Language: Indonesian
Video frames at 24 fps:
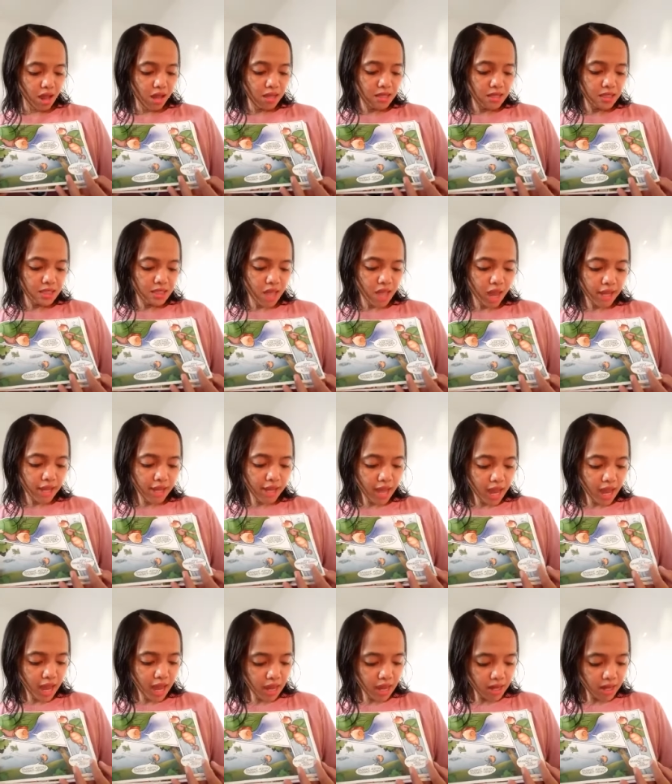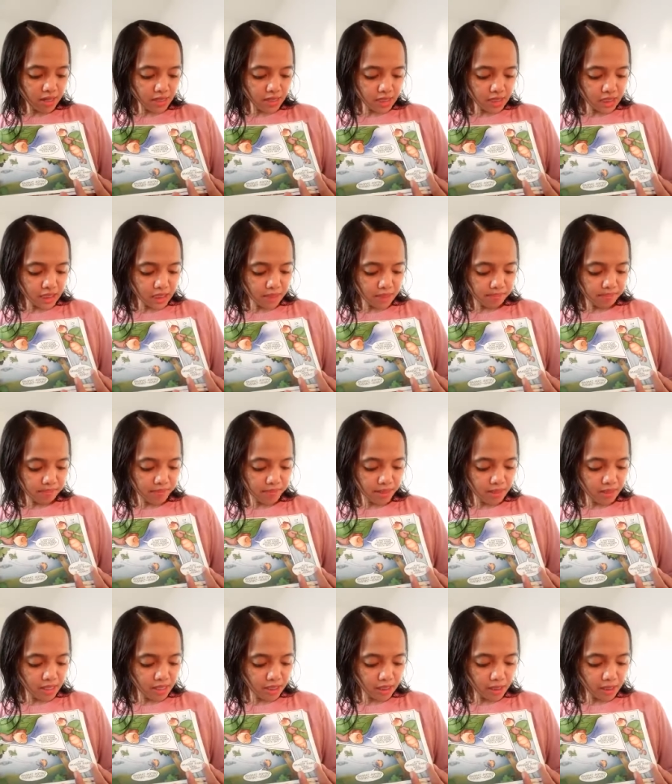Saya
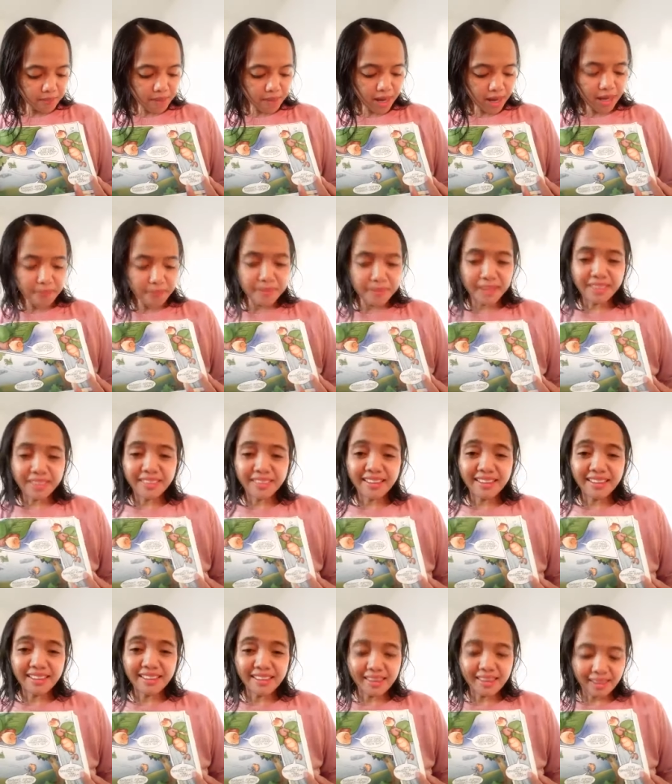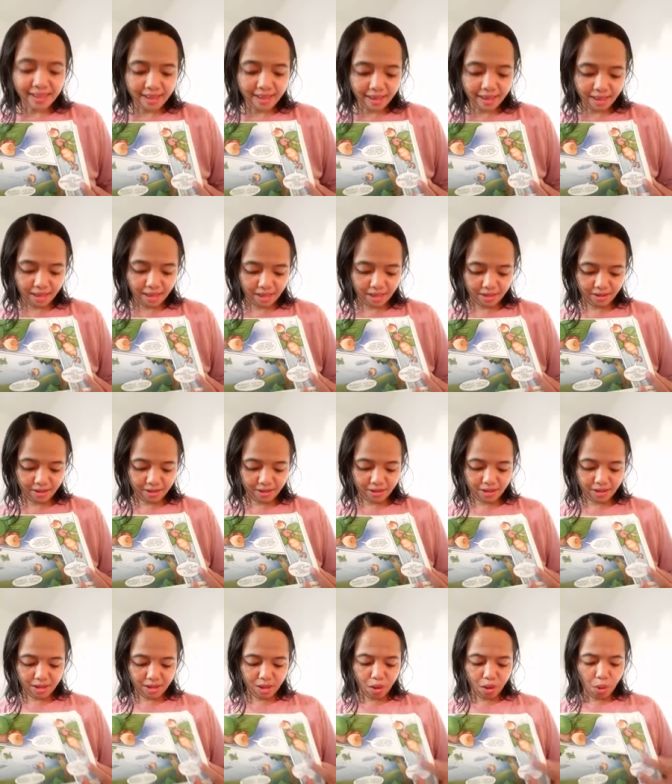ingin terbang lebih tinggi.
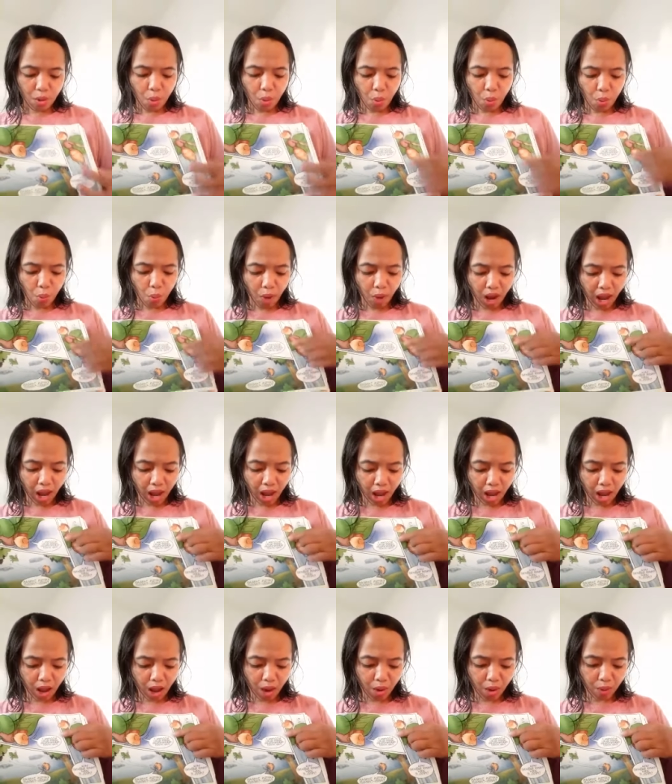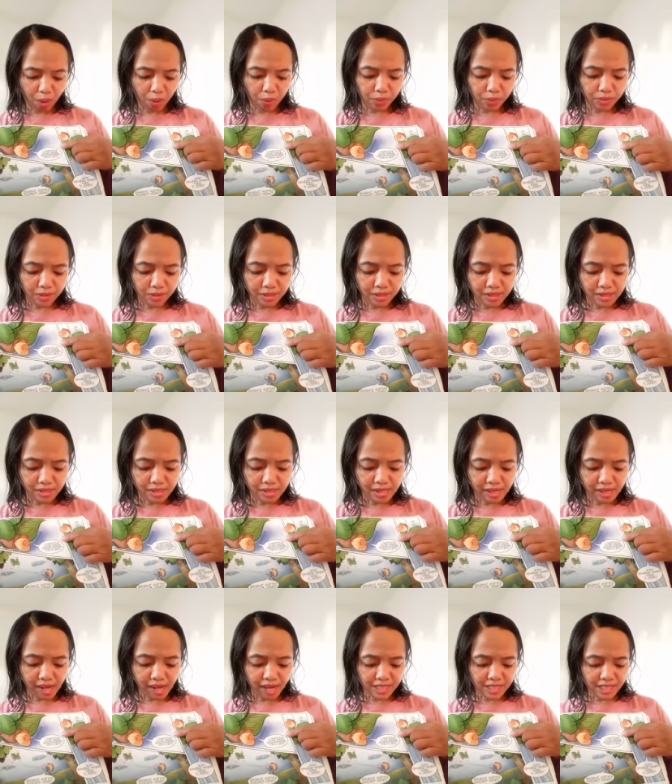Wow,
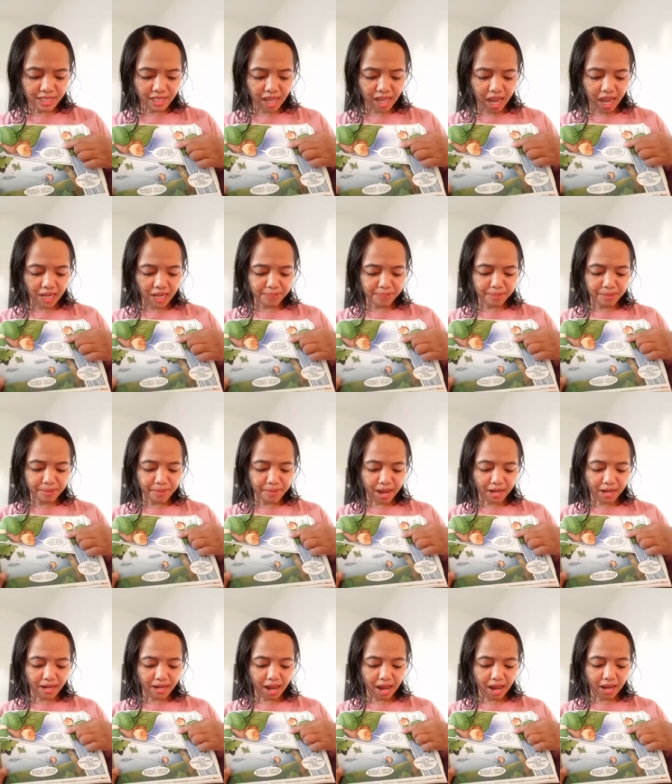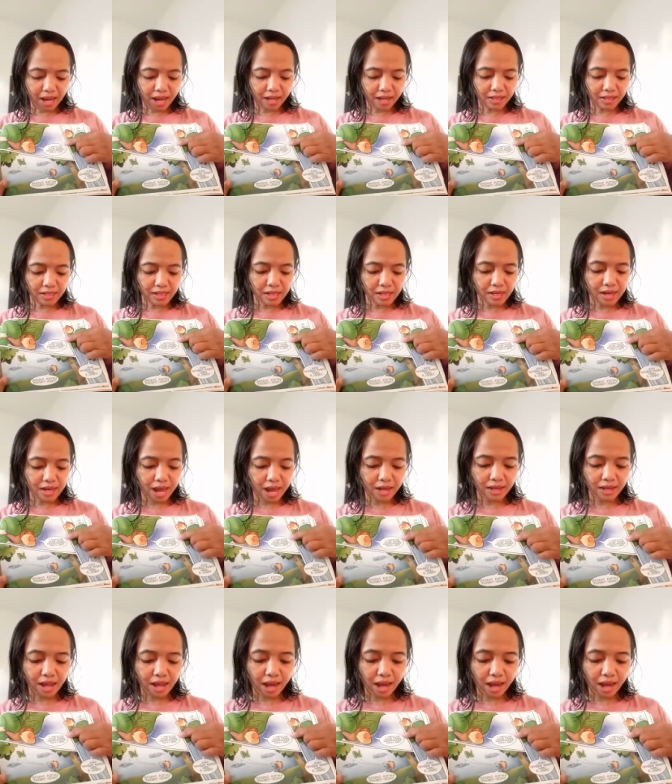keren sekali pemandangan di dari